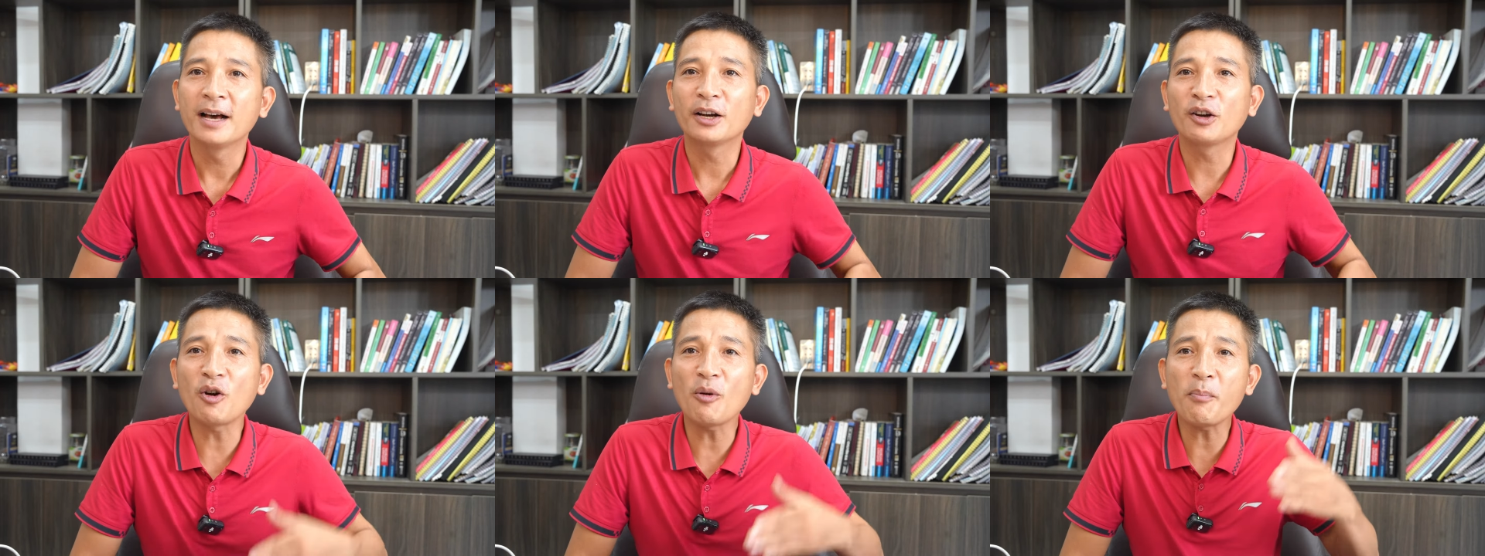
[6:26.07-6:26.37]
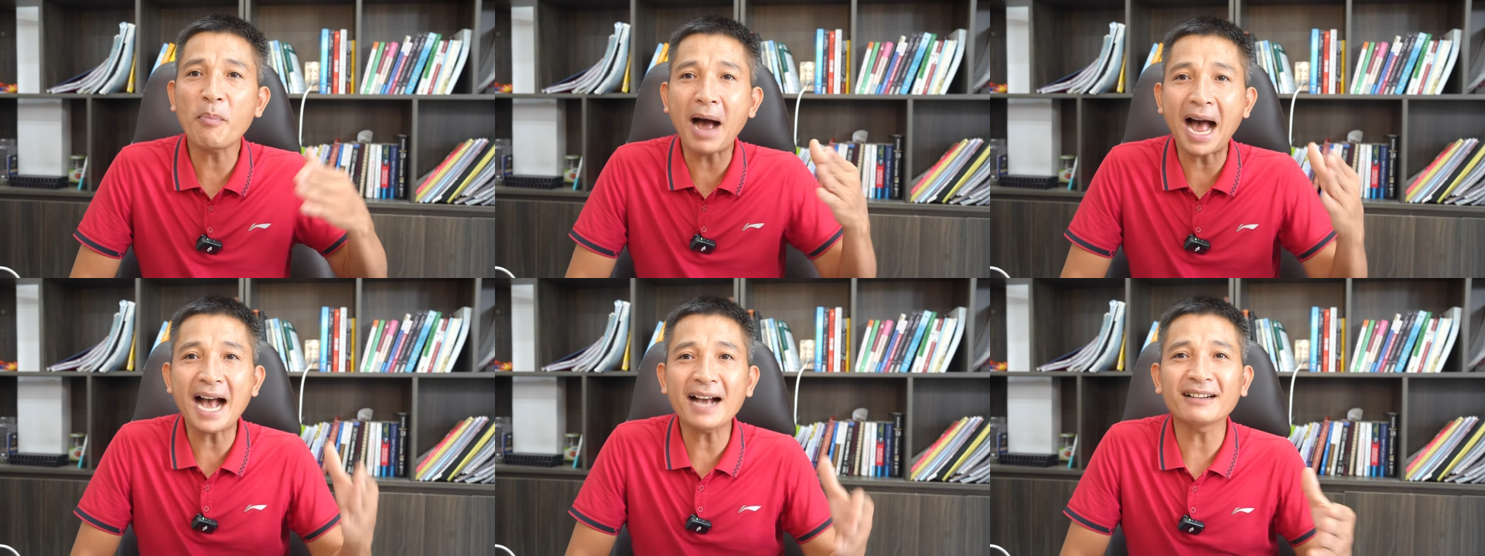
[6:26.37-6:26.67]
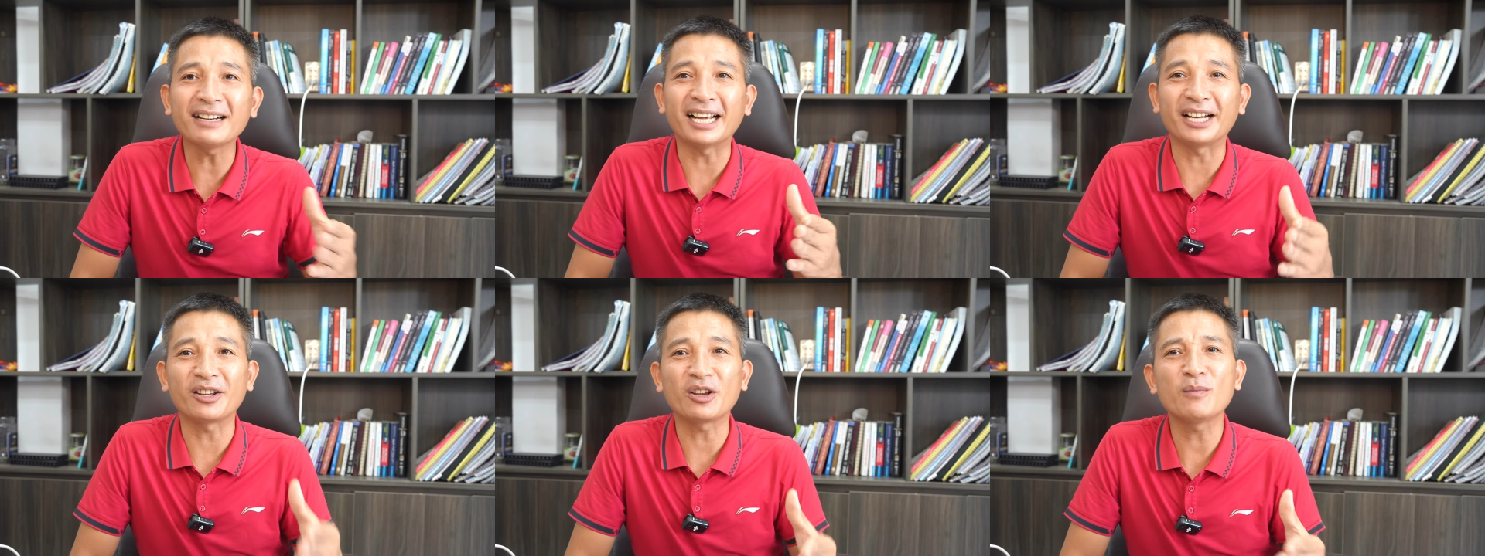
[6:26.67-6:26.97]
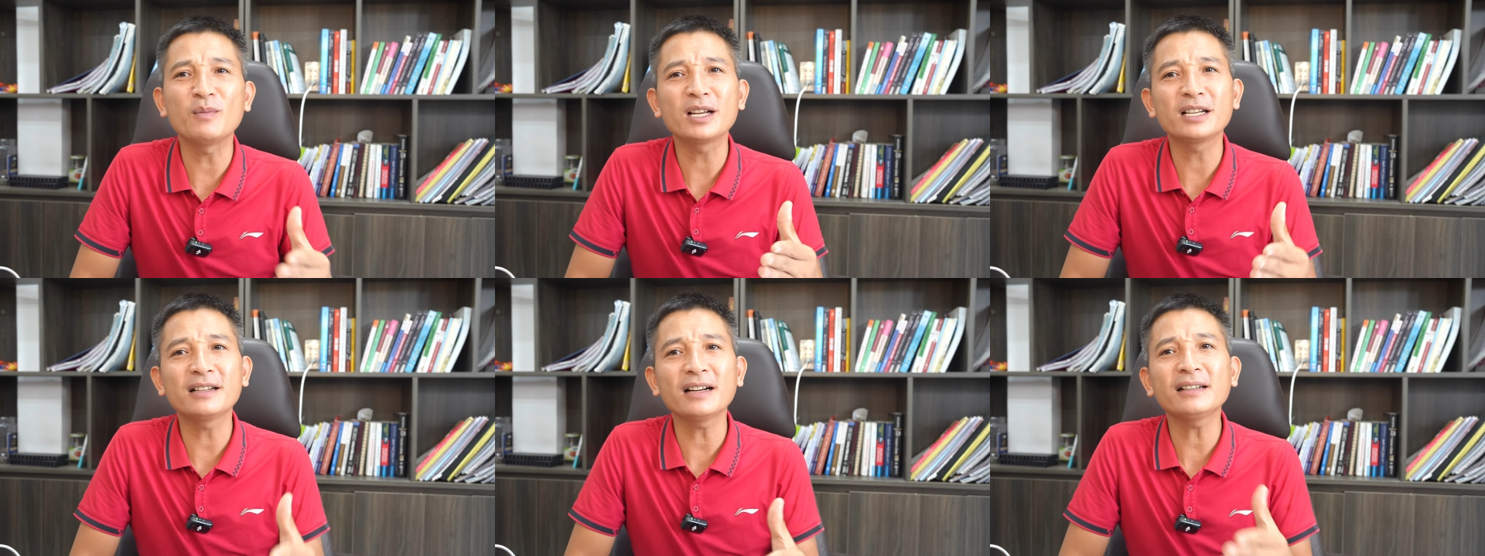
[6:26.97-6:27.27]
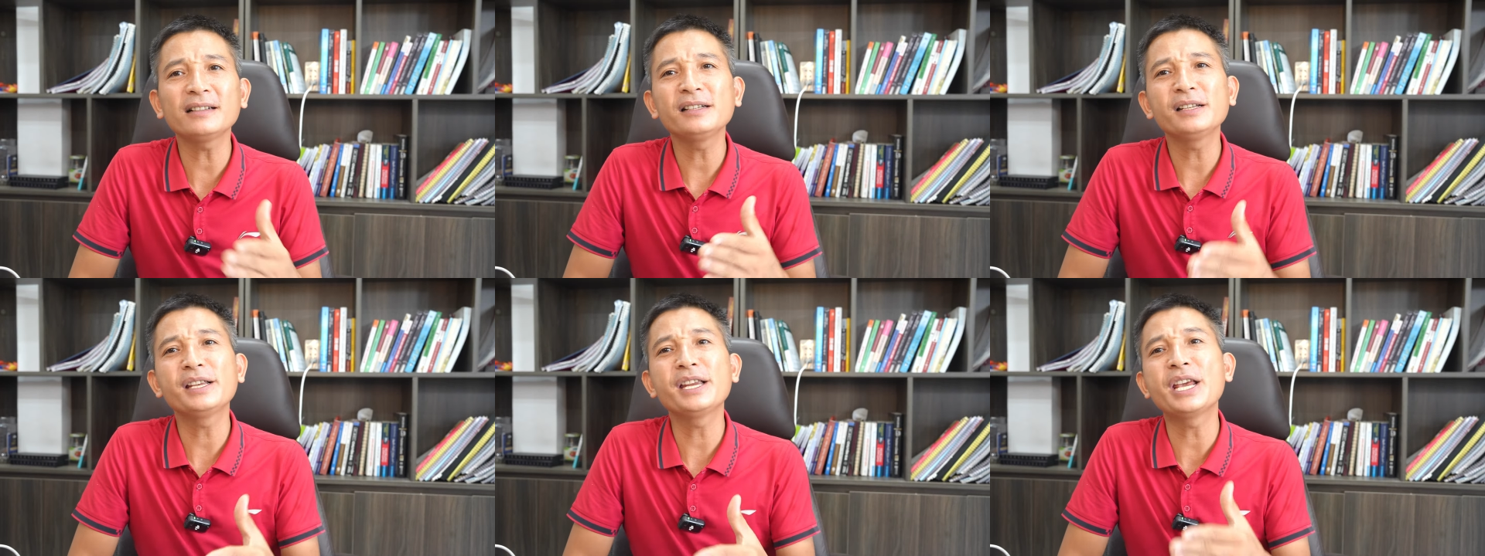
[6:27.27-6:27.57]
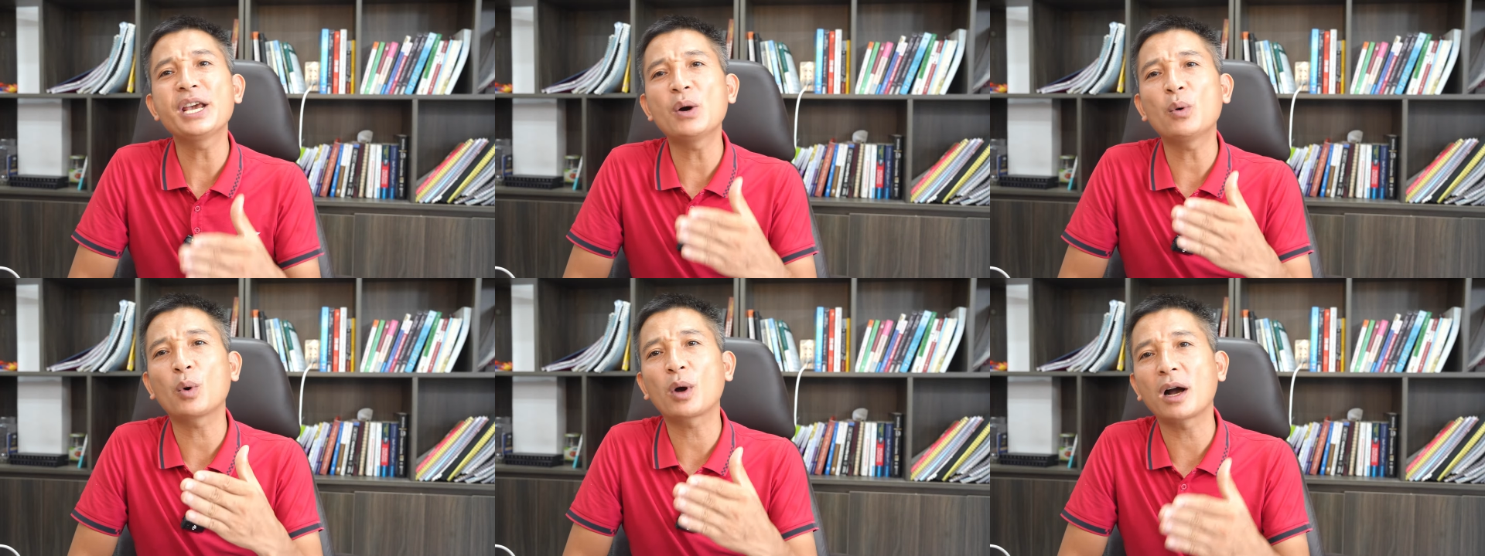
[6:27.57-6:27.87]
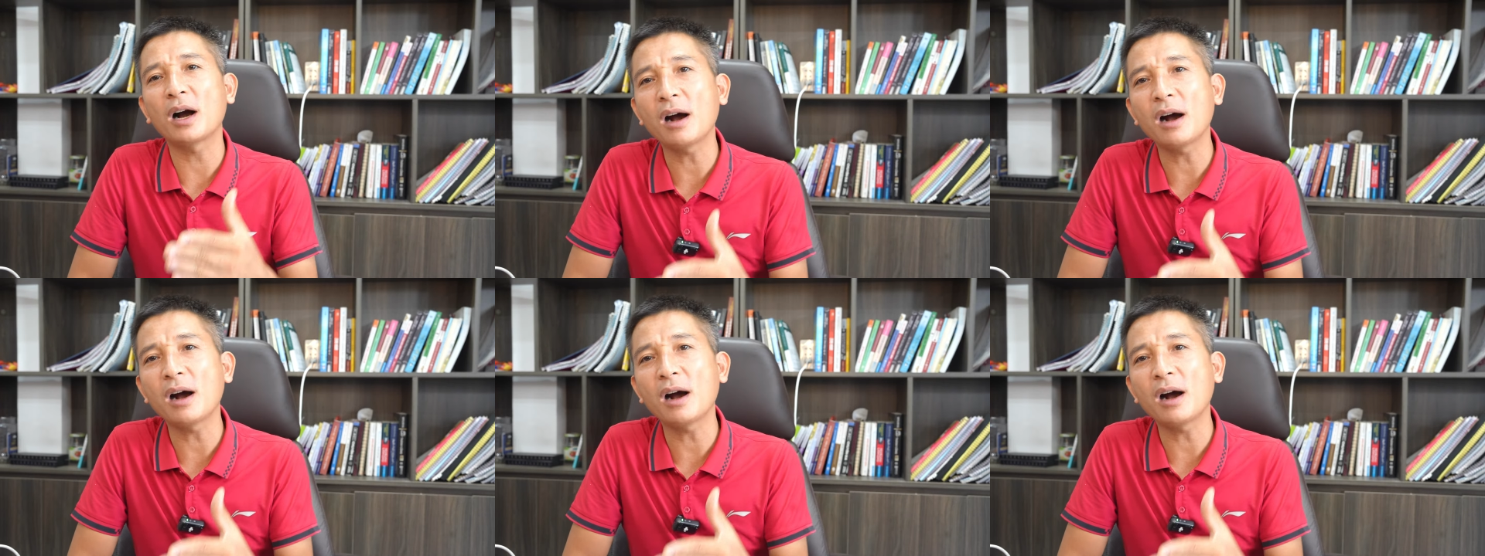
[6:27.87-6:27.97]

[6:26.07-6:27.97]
Nó mang đến cho mình rất nhiều